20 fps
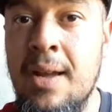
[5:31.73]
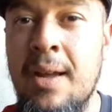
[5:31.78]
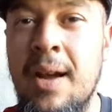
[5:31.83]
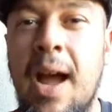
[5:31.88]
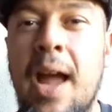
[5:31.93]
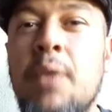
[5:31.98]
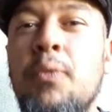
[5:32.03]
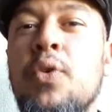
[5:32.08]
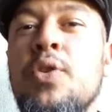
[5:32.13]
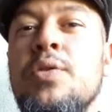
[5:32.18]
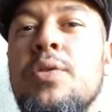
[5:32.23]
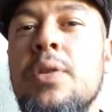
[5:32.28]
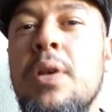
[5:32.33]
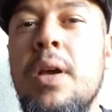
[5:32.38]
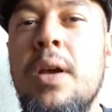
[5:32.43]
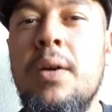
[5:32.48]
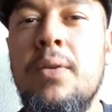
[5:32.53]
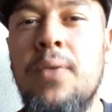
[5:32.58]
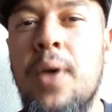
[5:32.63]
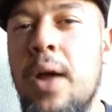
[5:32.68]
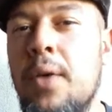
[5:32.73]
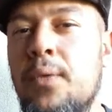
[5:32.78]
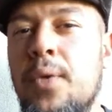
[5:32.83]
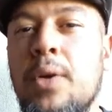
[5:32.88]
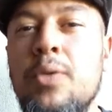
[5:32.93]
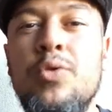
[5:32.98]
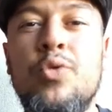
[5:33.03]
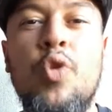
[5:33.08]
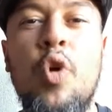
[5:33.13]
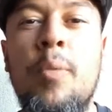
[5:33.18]
Aí você vai ver
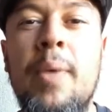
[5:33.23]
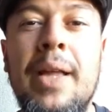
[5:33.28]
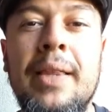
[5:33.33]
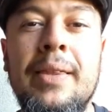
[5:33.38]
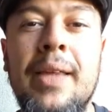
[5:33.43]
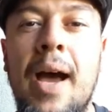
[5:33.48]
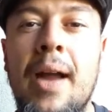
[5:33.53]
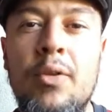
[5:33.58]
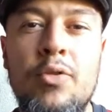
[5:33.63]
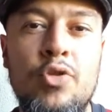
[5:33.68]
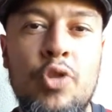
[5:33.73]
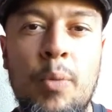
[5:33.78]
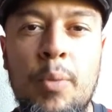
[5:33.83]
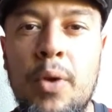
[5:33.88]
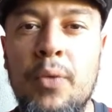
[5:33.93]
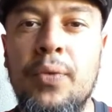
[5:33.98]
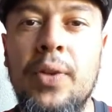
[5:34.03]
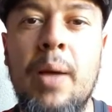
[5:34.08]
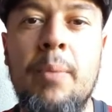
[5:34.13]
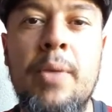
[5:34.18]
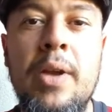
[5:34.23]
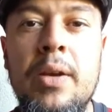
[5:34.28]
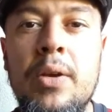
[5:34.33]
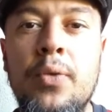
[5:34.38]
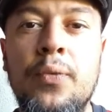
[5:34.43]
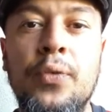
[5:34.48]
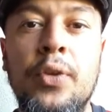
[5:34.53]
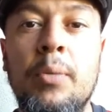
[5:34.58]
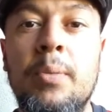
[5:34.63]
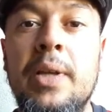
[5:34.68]
os comentários sobre o Flamengo e
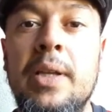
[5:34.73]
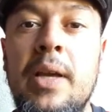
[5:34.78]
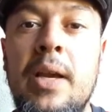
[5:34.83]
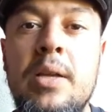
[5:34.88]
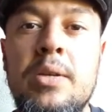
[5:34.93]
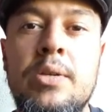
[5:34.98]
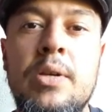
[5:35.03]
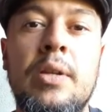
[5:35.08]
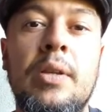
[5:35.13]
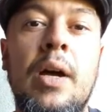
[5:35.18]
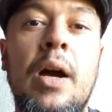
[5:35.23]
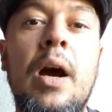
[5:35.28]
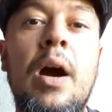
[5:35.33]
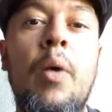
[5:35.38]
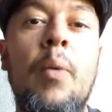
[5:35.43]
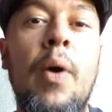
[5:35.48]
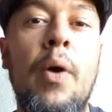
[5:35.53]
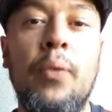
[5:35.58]
o Fluminense, não,